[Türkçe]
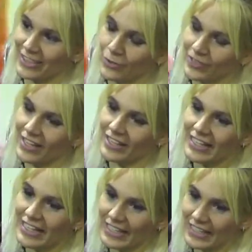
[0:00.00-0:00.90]
özel
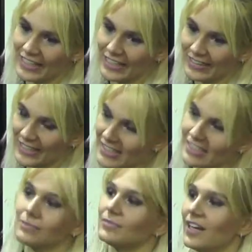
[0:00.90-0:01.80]
e,
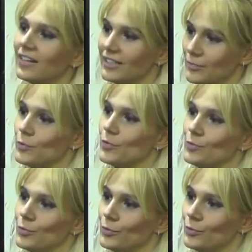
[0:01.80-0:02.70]
tasarımlar yapıyor
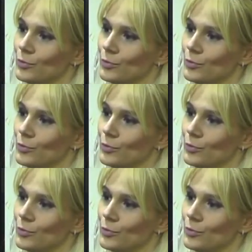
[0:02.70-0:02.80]
musunuz?